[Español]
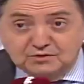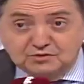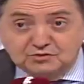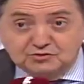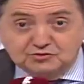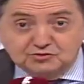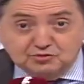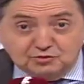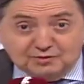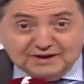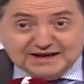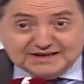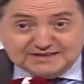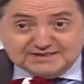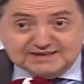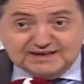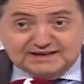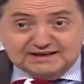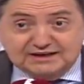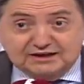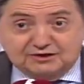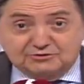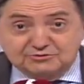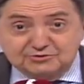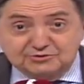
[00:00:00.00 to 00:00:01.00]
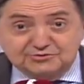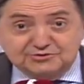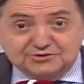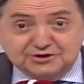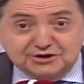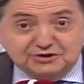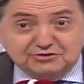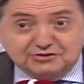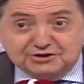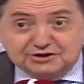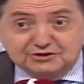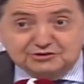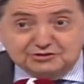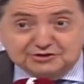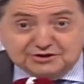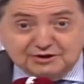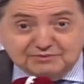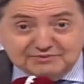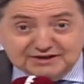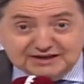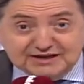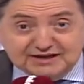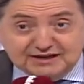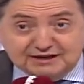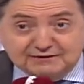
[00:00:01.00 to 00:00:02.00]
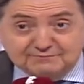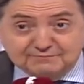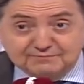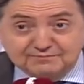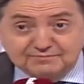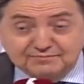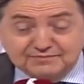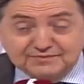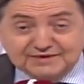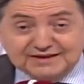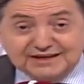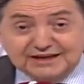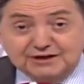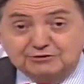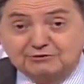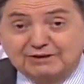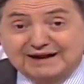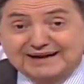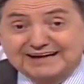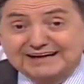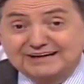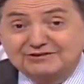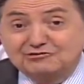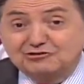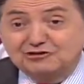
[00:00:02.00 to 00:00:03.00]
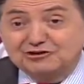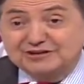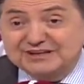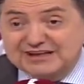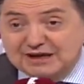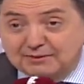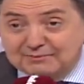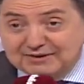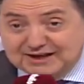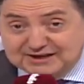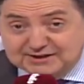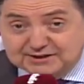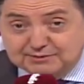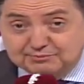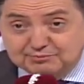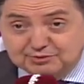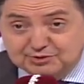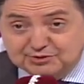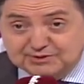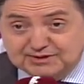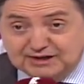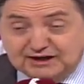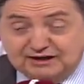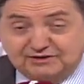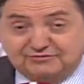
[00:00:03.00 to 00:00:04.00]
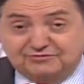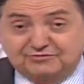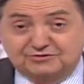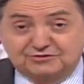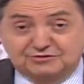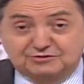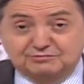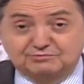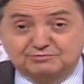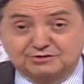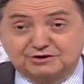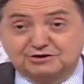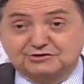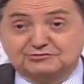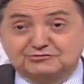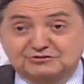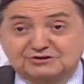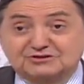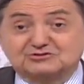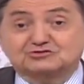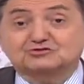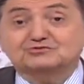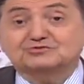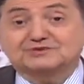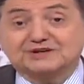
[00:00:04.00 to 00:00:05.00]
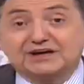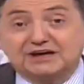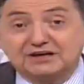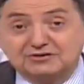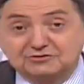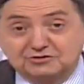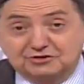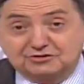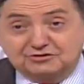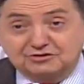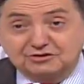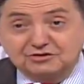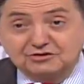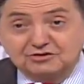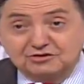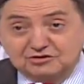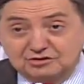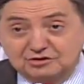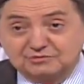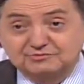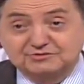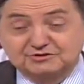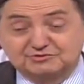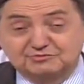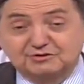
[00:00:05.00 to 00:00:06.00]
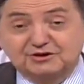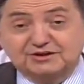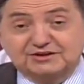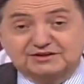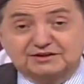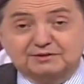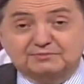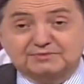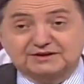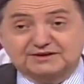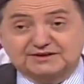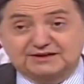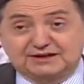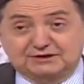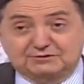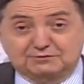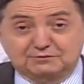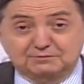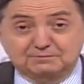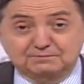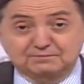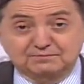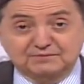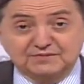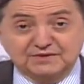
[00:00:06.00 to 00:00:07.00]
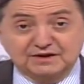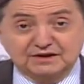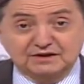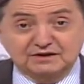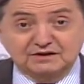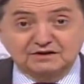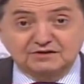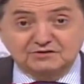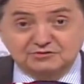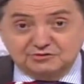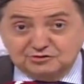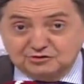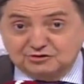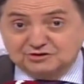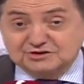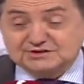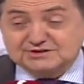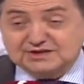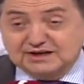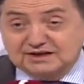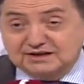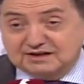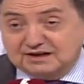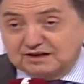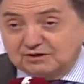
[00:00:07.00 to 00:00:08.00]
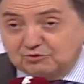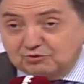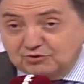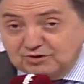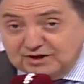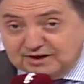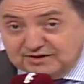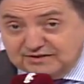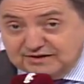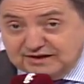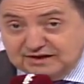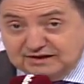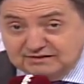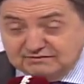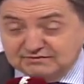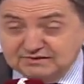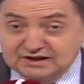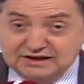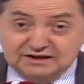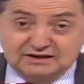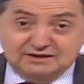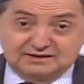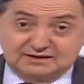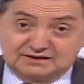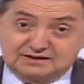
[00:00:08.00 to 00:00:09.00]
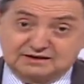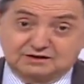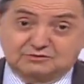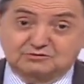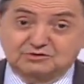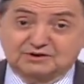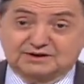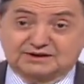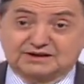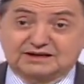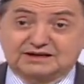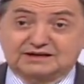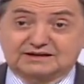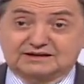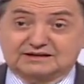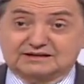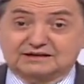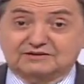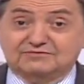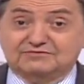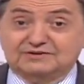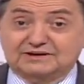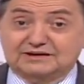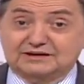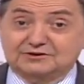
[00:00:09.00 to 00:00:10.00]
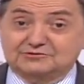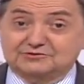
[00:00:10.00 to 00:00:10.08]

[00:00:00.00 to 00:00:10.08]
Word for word: tú vas al lado de un tío que no te mira, que no ha querido ni llamarte por teléfono, porque tú eres un traidor, lo mismo que Zapatero. Y hoy se recuerda, recuerda a Rafa